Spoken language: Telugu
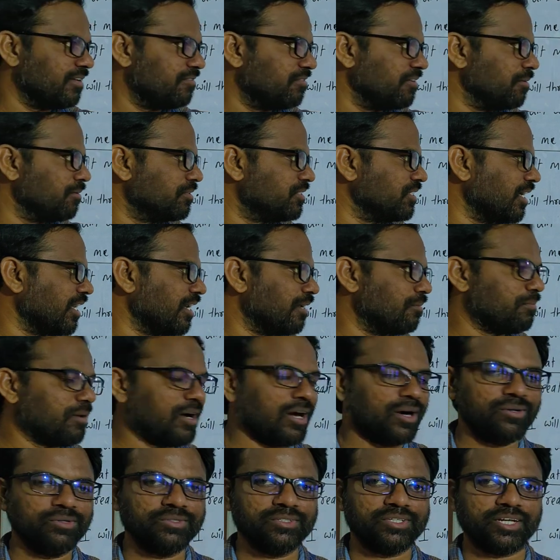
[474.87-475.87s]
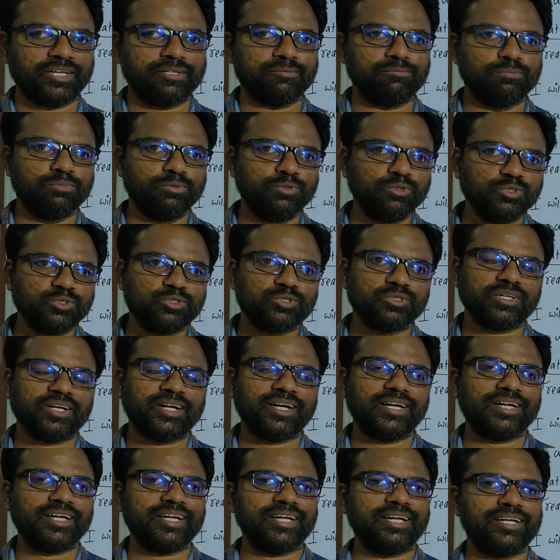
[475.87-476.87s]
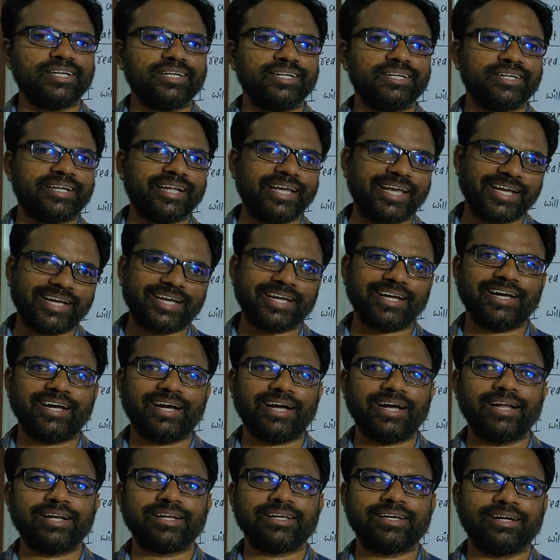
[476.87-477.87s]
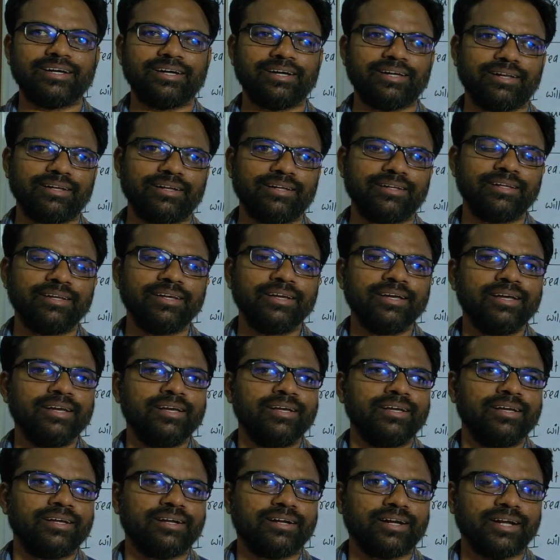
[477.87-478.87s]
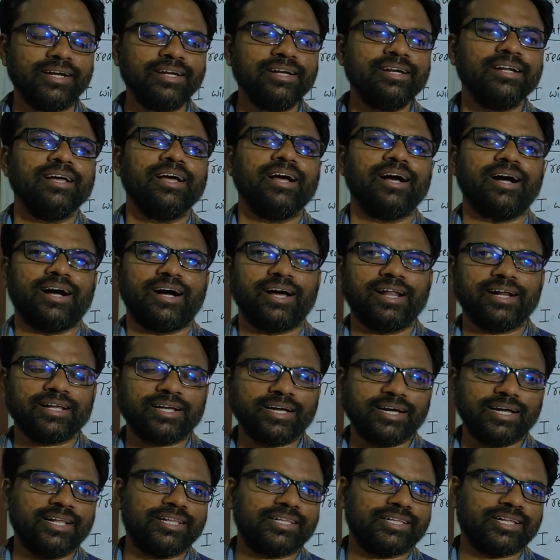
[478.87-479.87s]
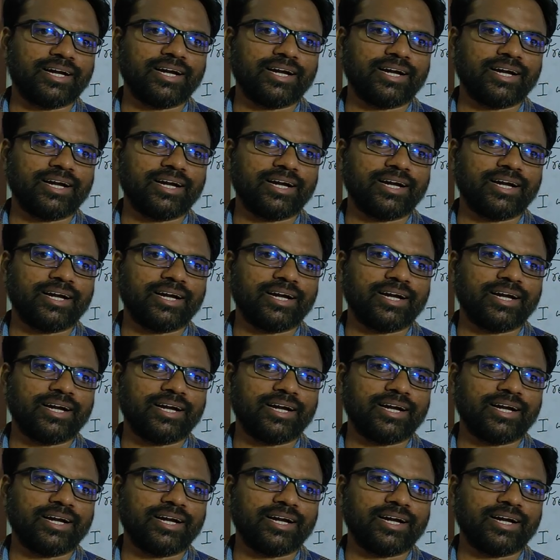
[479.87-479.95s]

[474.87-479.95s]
ఇవి చాలా బాగుంటాయి బూజ్ అంటే టేక్ ఆల్కహాల్ రైట్ ఆల్కహాల్